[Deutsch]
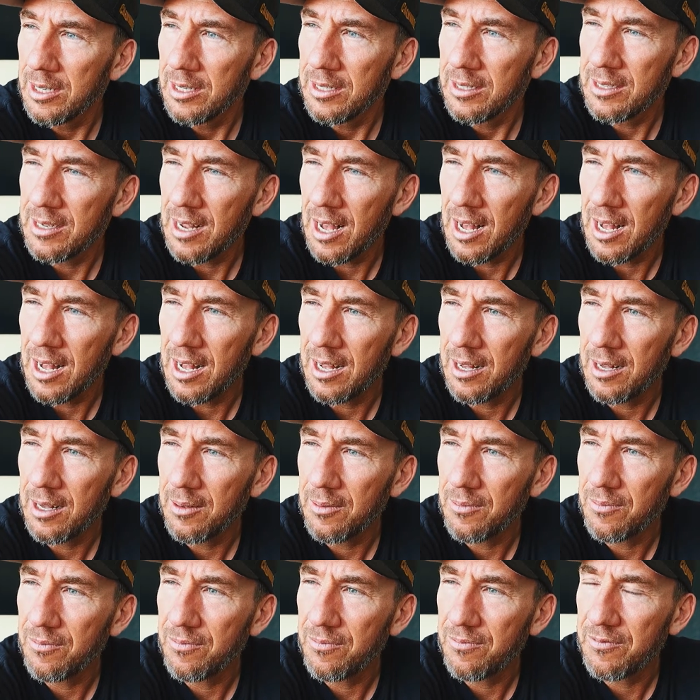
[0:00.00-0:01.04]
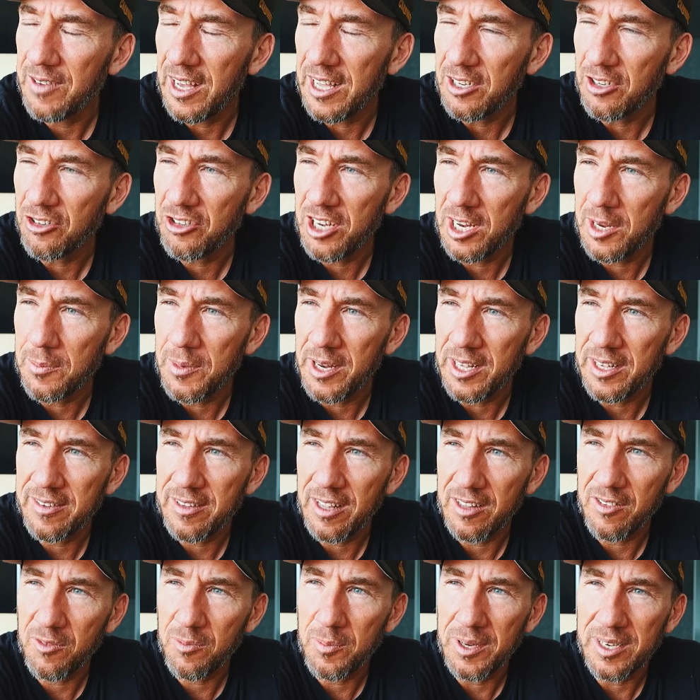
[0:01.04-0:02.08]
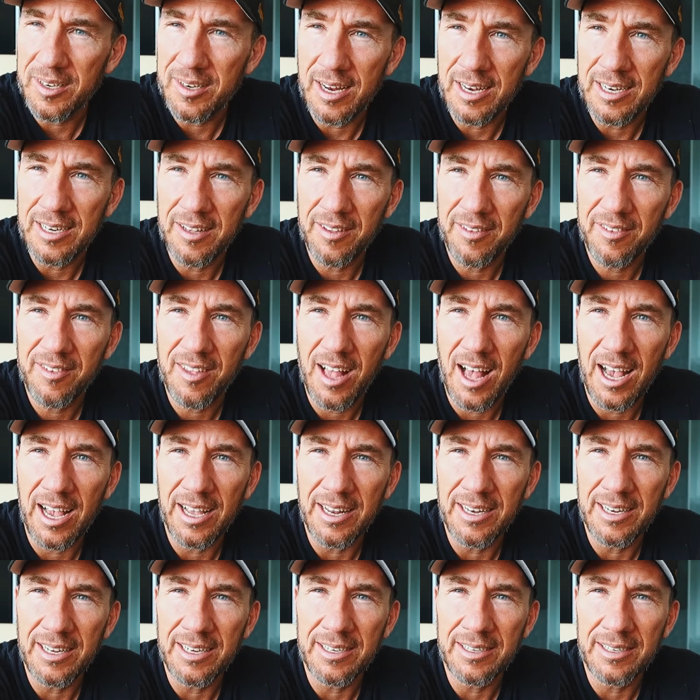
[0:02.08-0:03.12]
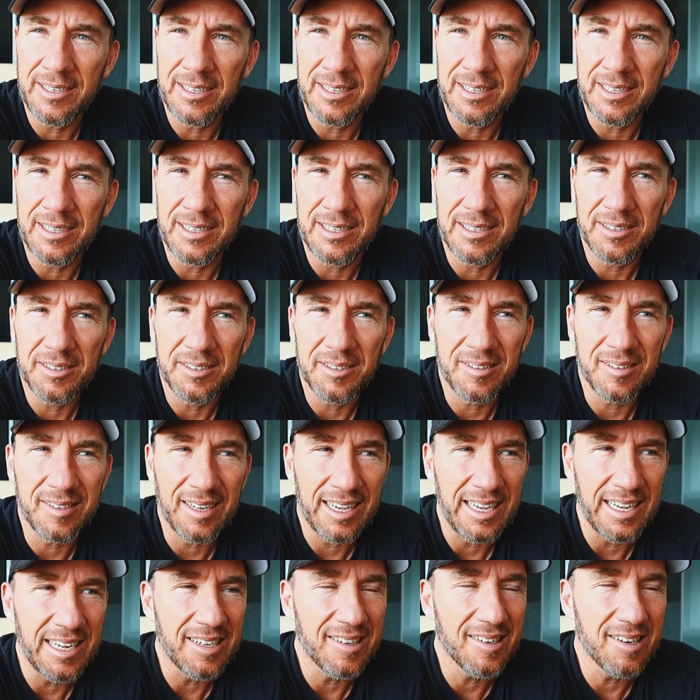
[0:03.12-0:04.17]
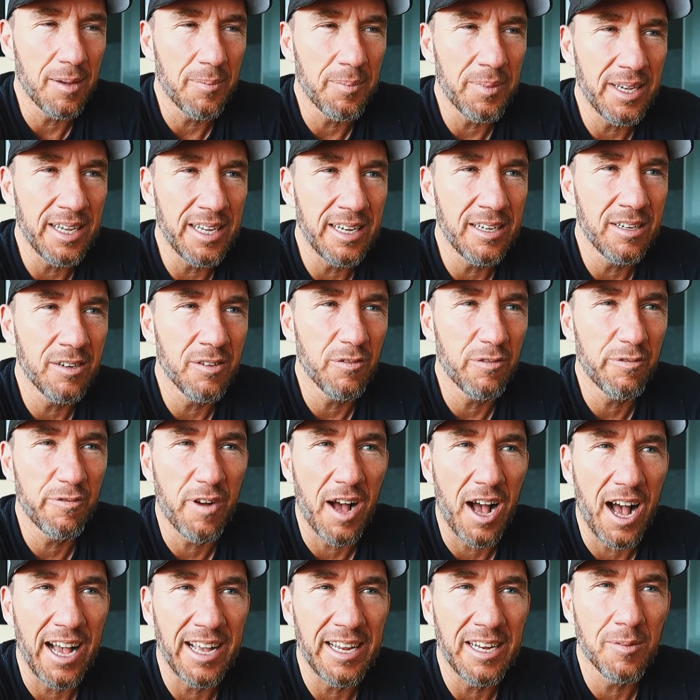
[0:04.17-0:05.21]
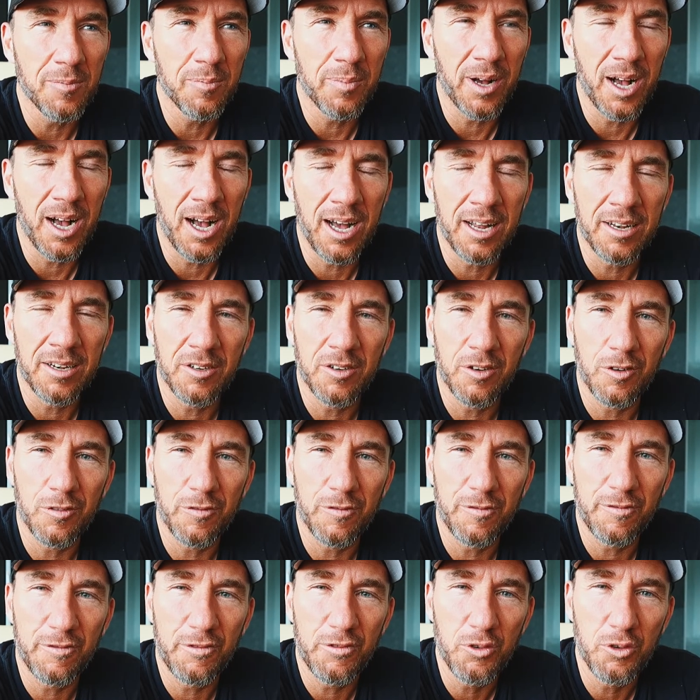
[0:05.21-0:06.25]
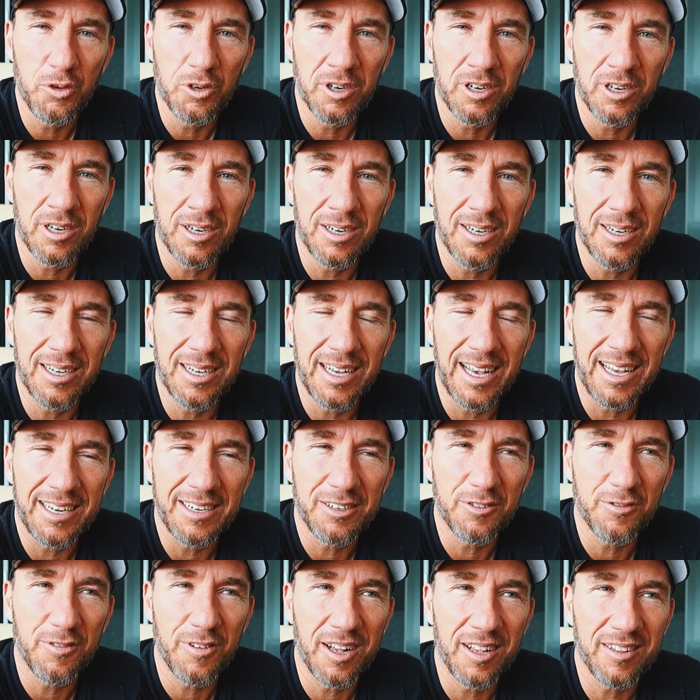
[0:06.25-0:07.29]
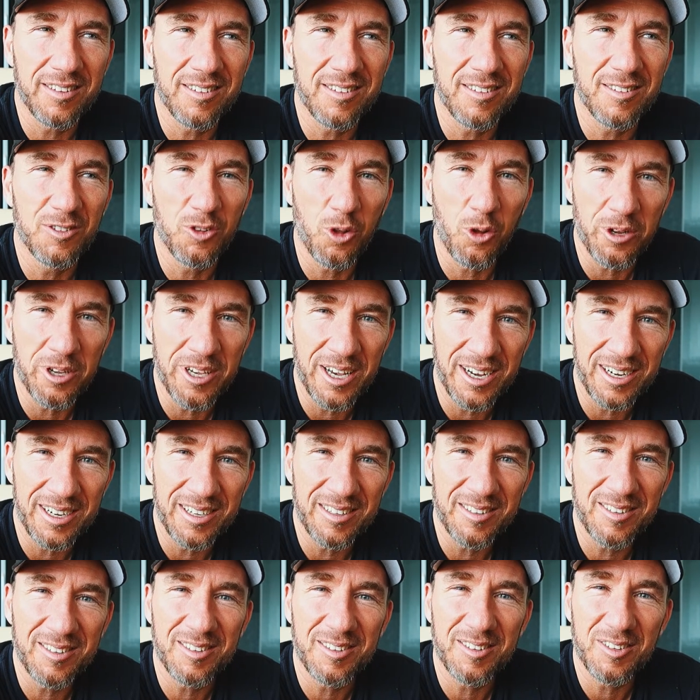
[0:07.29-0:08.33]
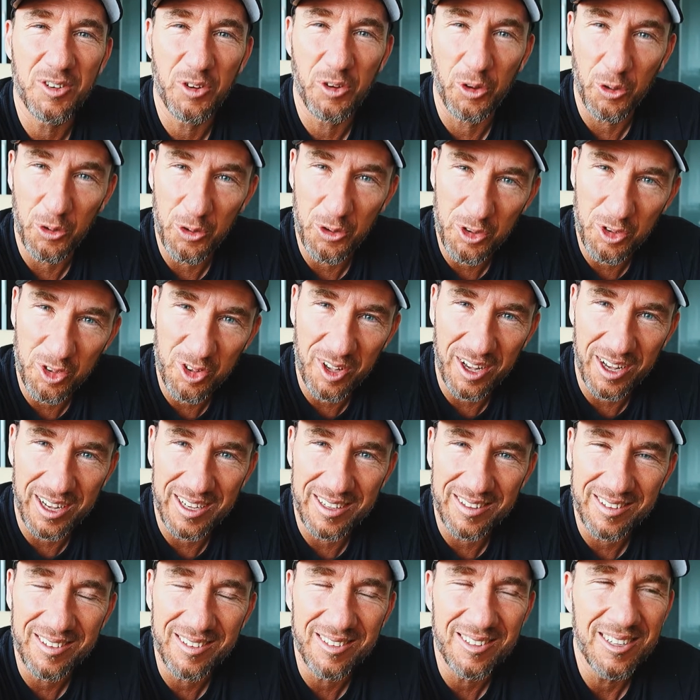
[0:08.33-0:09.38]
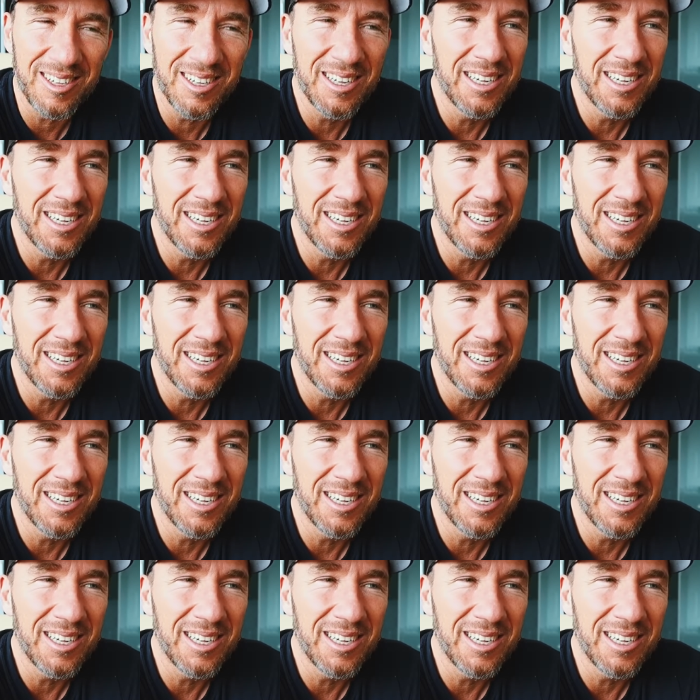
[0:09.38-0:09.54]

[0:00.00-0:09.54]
Da werde ich demnächst jetzt mit Dennis einen äh, Drehtermin vereinbaren für etwas Neueres, Größeres.